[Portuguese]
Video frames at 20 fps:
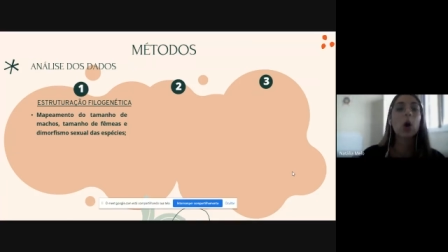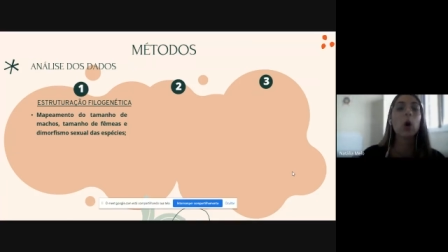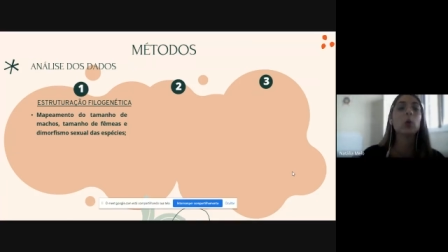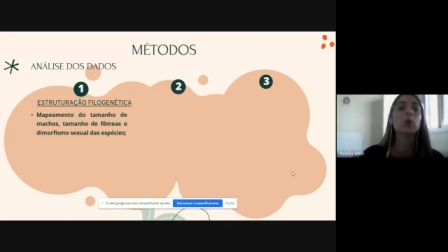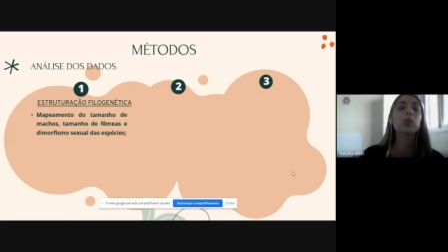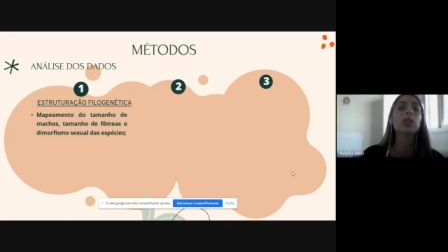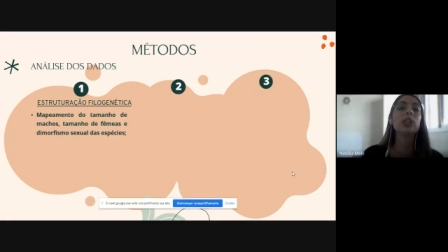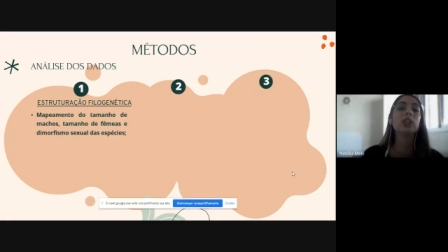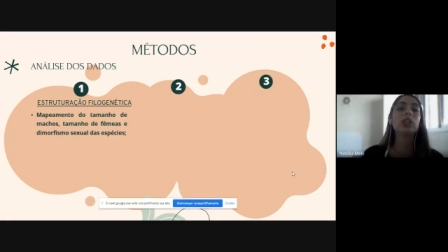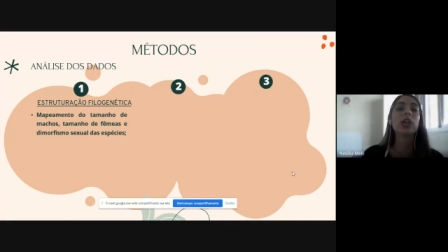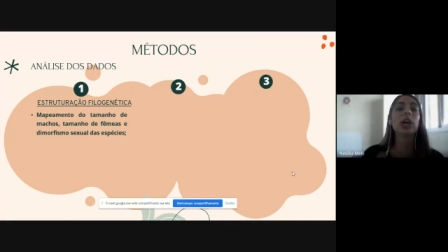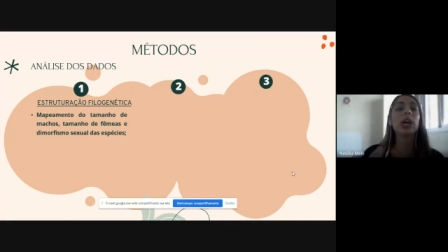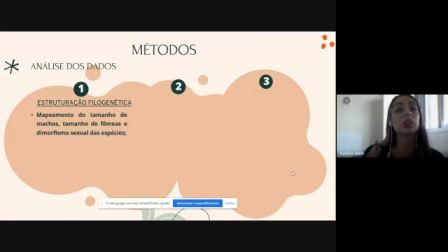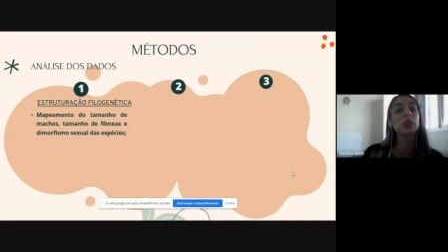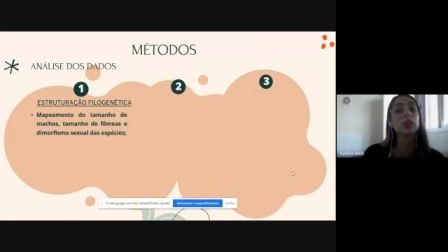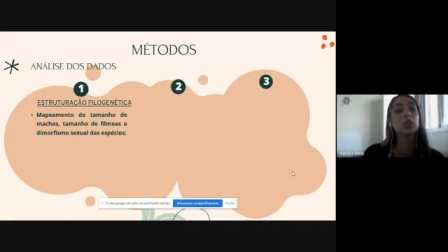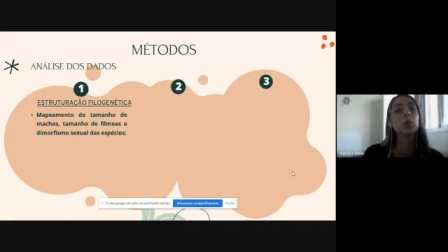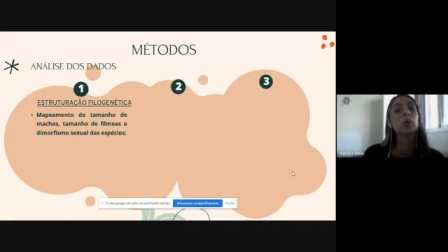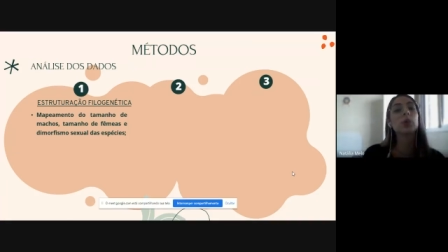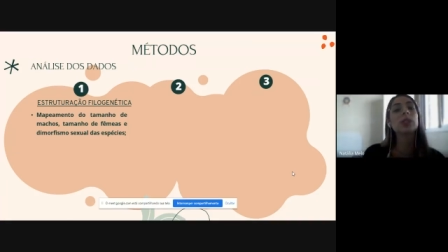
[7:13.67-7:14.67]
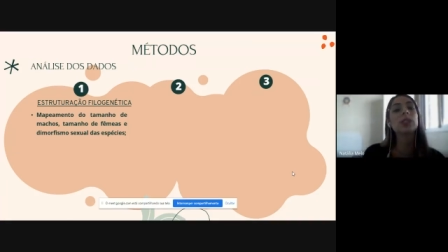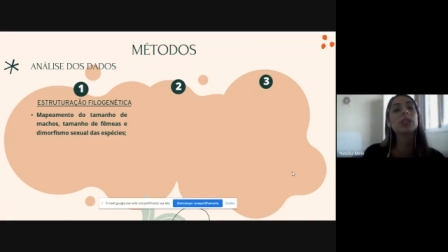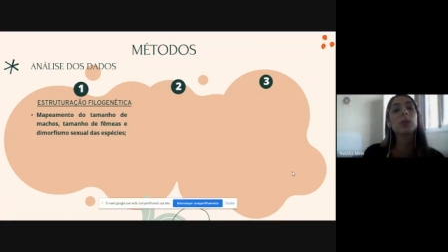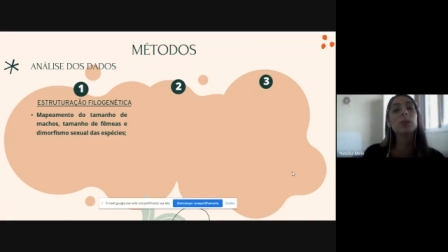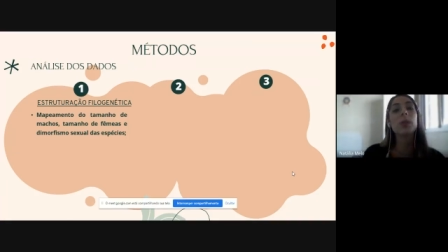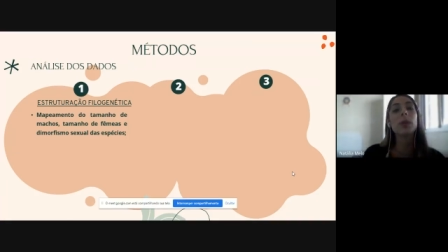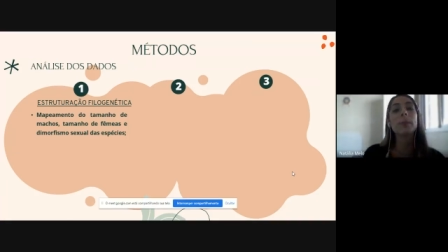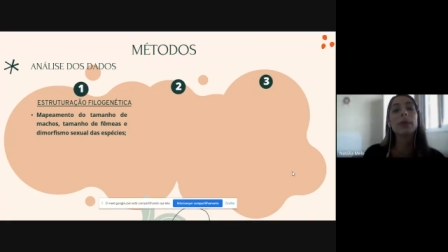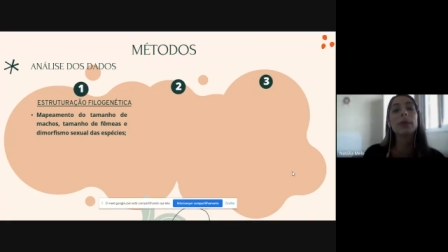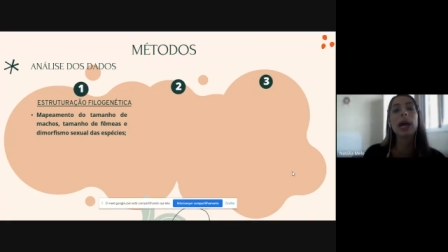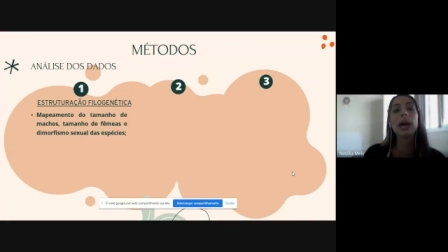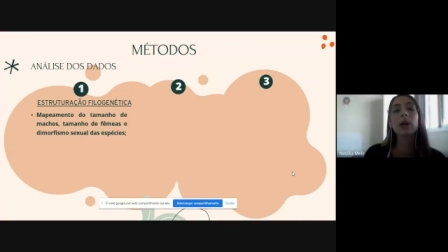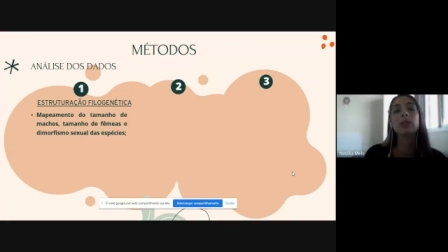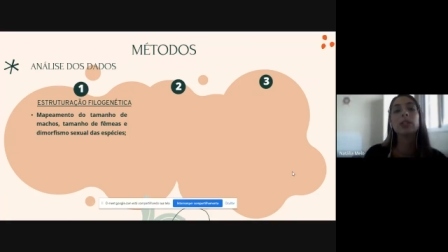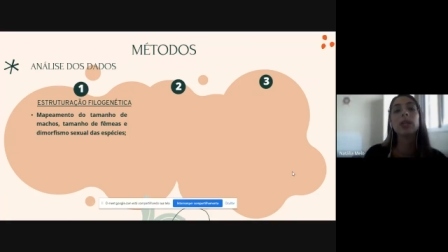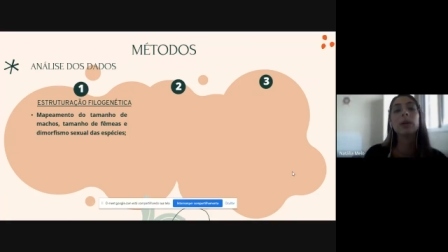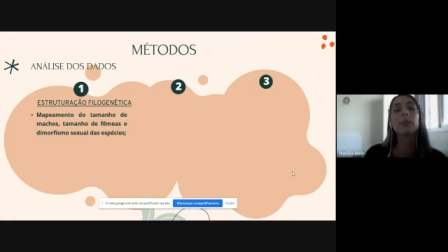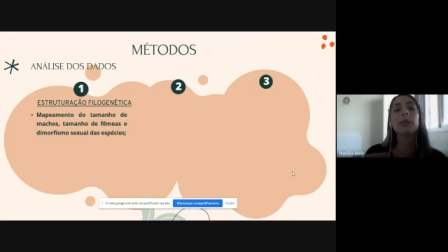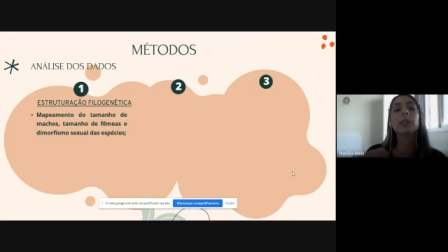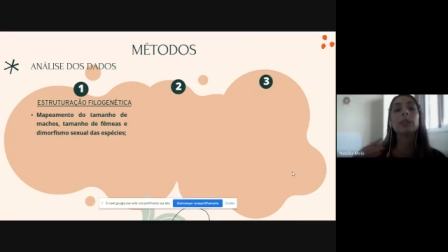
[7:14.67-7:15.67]
ou seja, a gente conseguiu mapear o
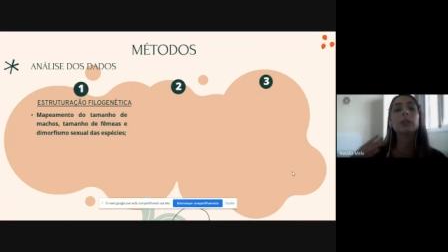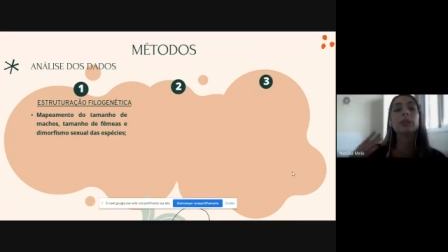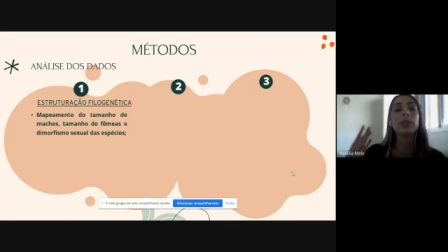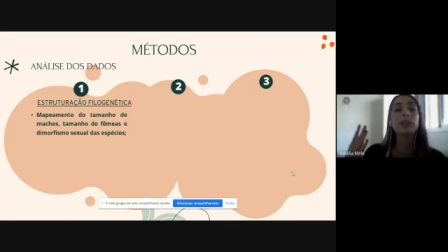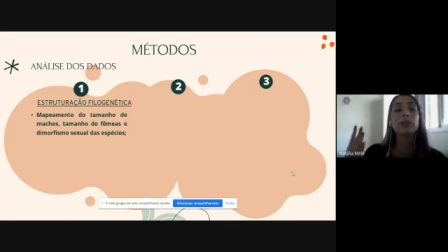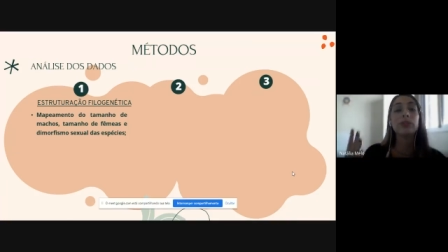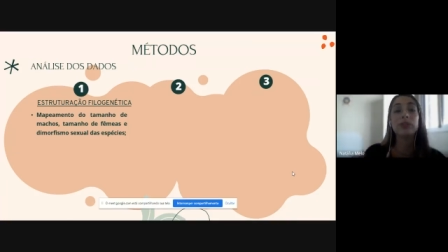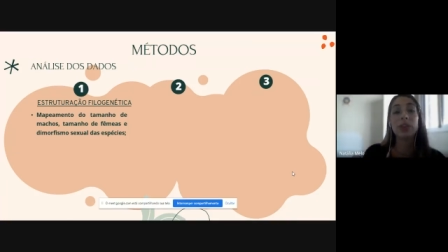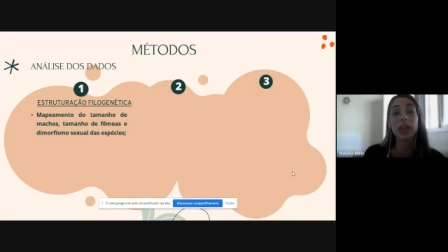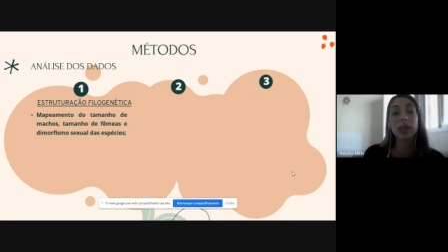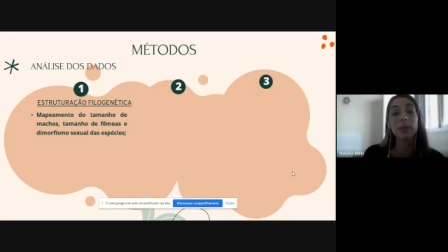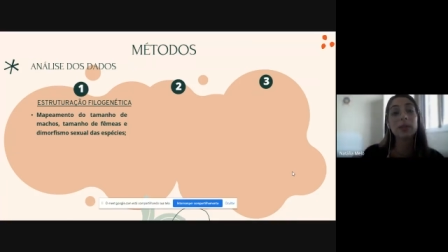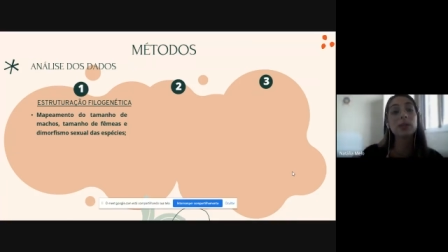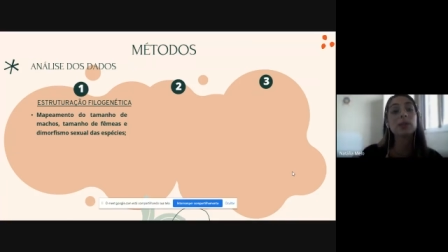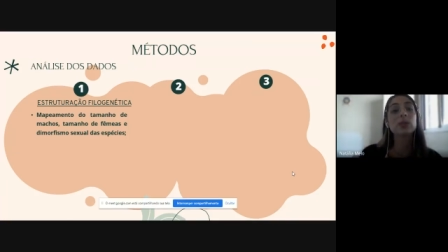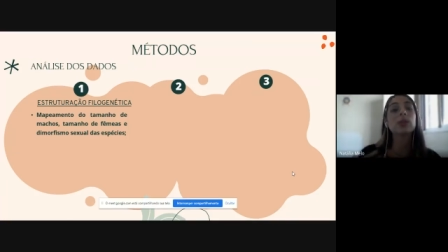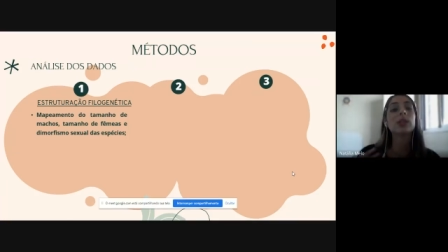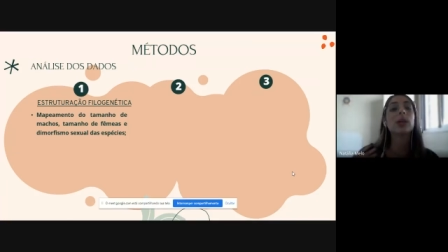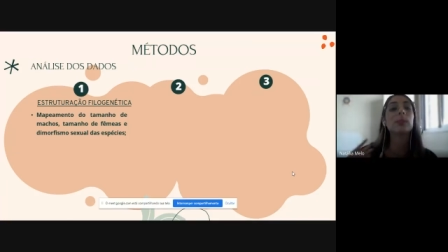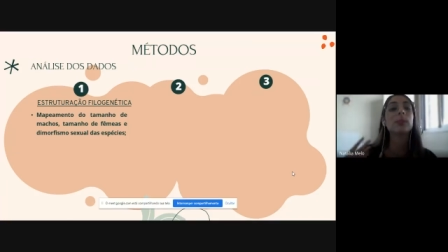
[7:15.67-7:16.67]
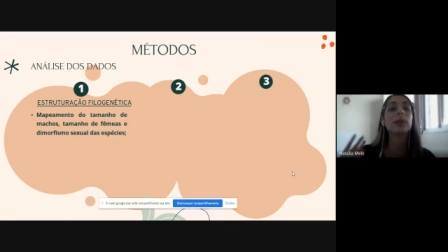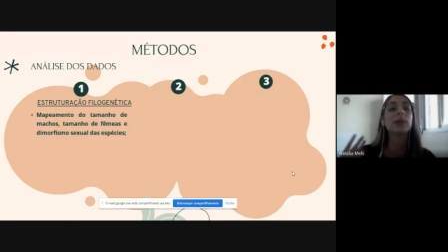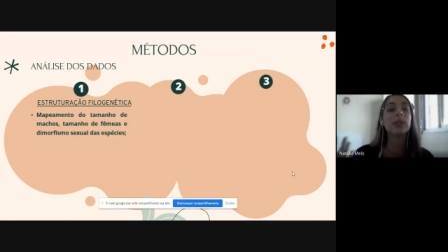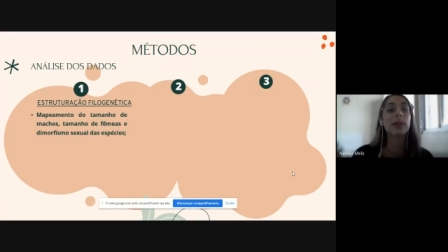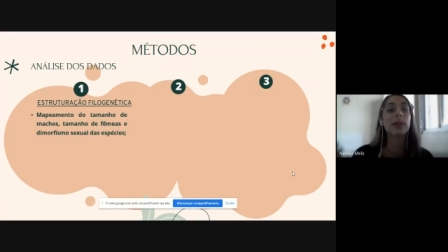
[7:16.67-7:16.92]
tamanho de fêmeas, o tamanho de